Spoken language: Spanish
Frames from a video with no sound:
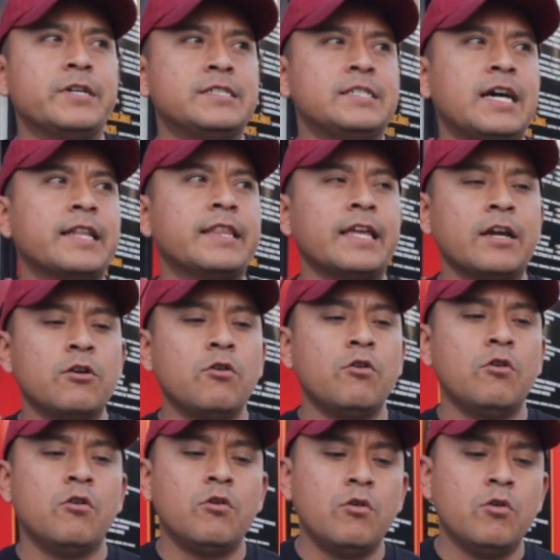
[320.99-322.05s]
pues ya
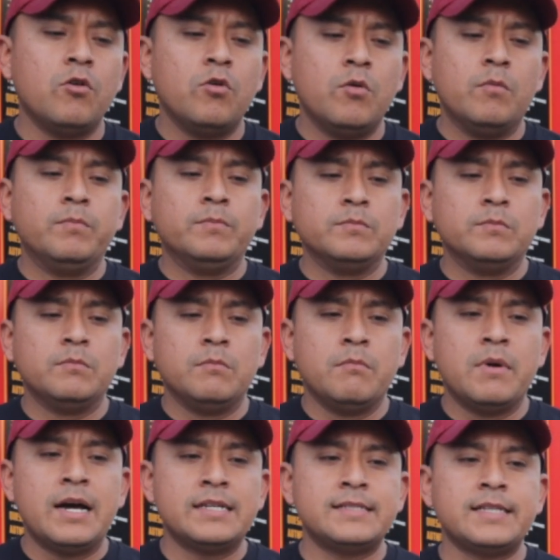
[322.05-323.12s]
tengo
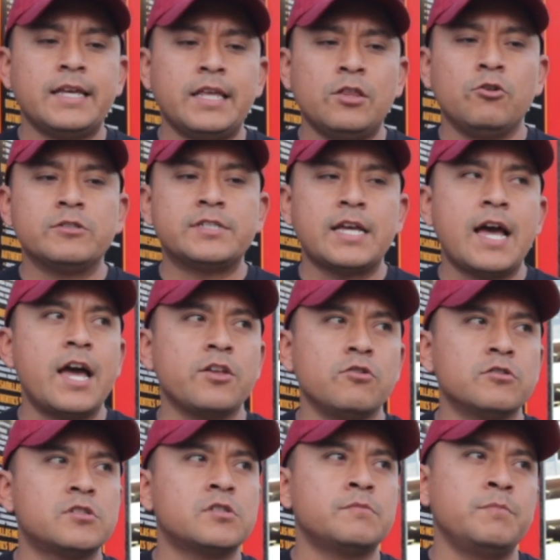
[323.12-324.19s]
más de 12
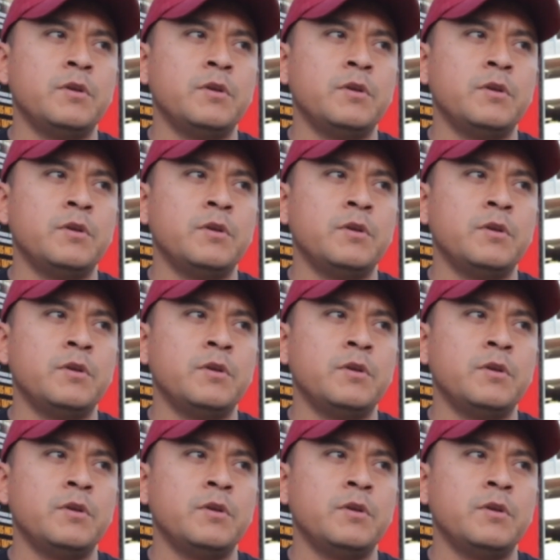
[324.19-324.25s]
años